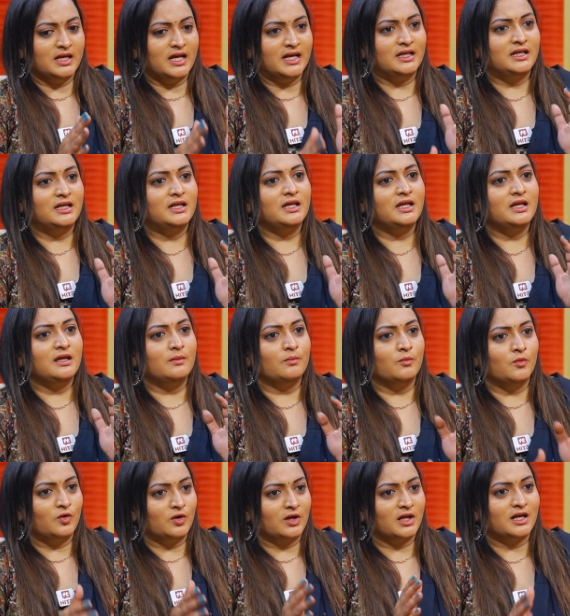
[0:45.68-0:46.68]
నెట్టి
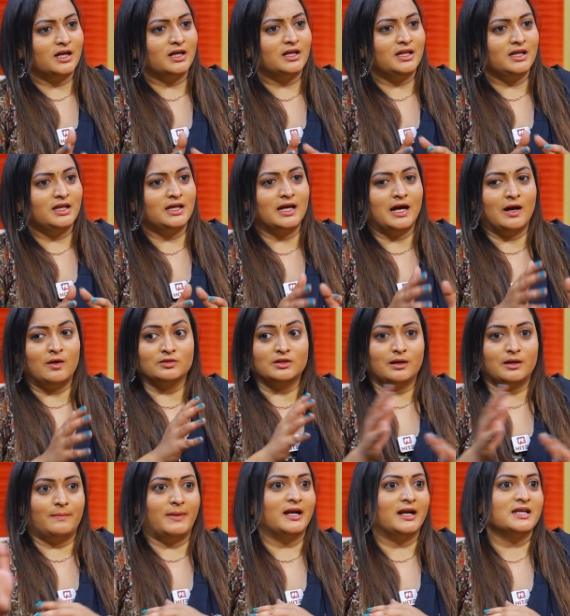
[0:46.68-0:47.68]
మూట కట్టి
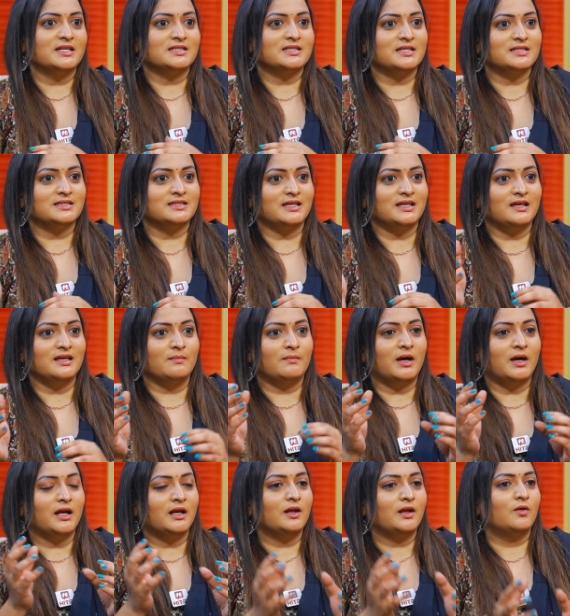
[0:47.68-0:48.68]
అవతల పడేసేసి
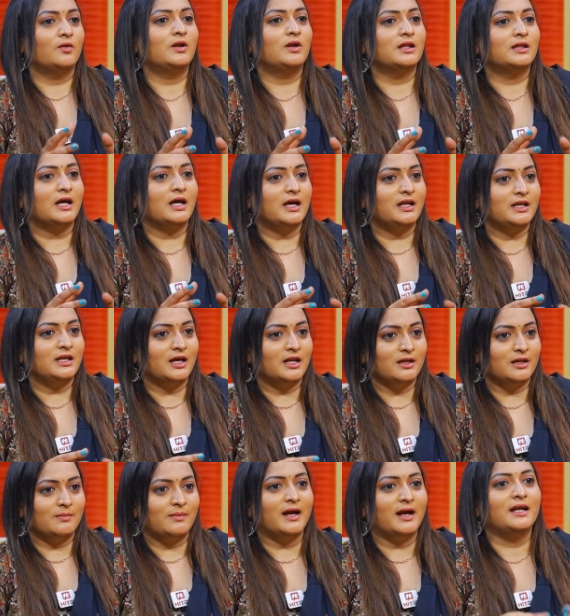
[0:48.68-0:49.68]
మనలో ఉన్న
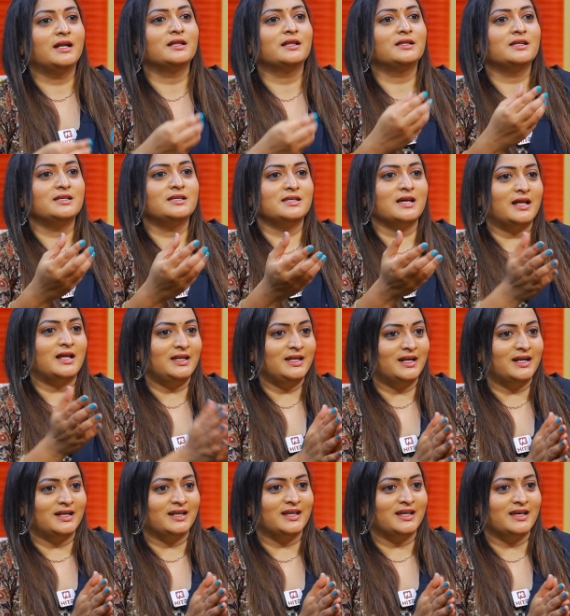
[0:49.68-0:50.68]
ధైర్యాన్ని బయటకు తీయాలి
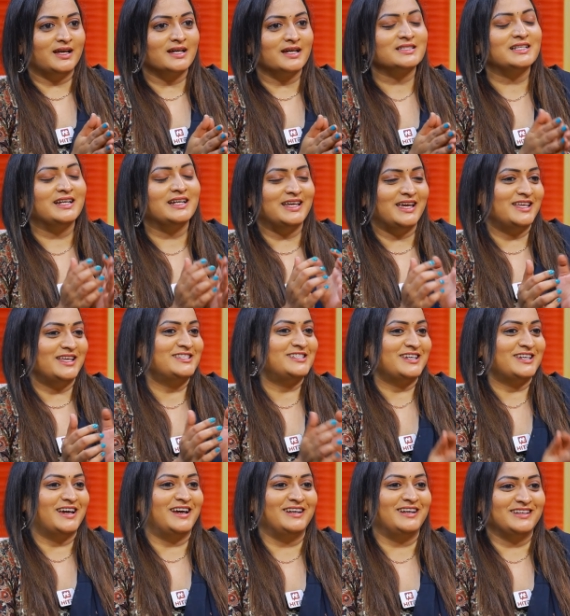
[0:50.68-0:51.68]
అంటే అసలు ఏం
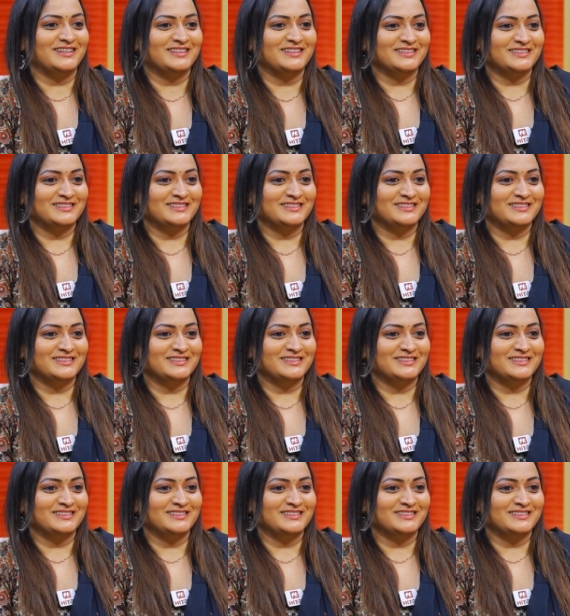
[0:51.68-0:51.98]
చేయాలి